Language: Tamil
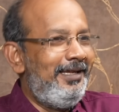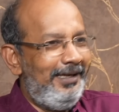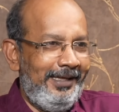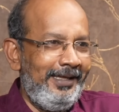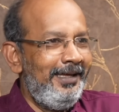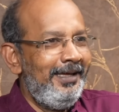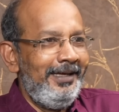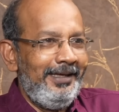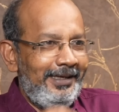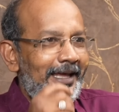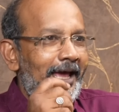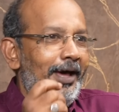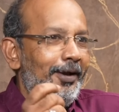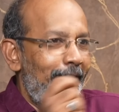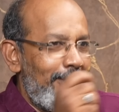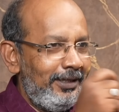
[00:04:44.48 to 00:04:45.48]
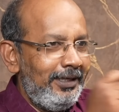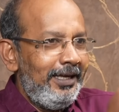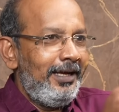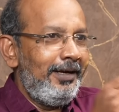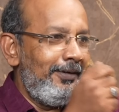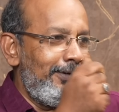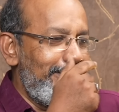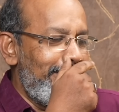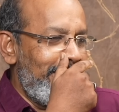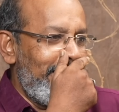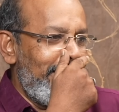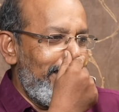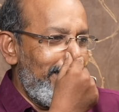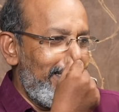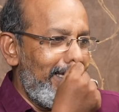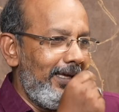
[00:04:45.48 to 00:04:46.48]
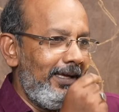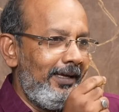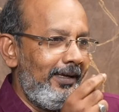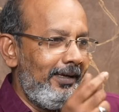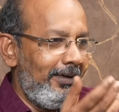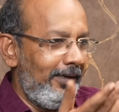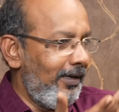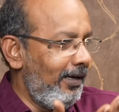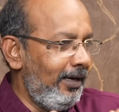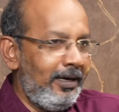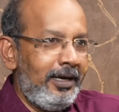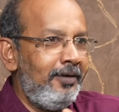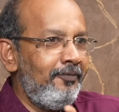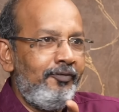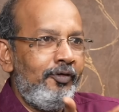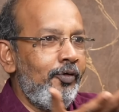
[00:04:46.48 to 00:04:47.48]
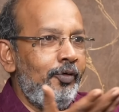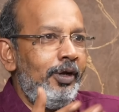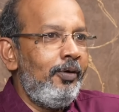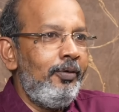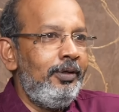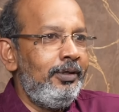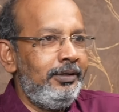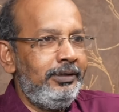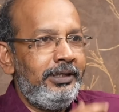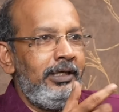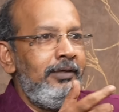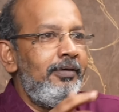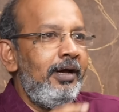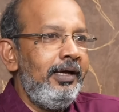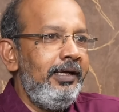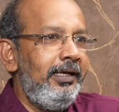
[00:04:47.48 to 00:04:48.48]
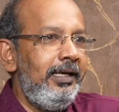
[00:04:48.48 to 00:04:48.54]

இல்லை யாரோ அந்த நேரம் வந்து ஆண்ட்ராய்ட் ஃபோன் கூட அவ்வளோ தெளிவாக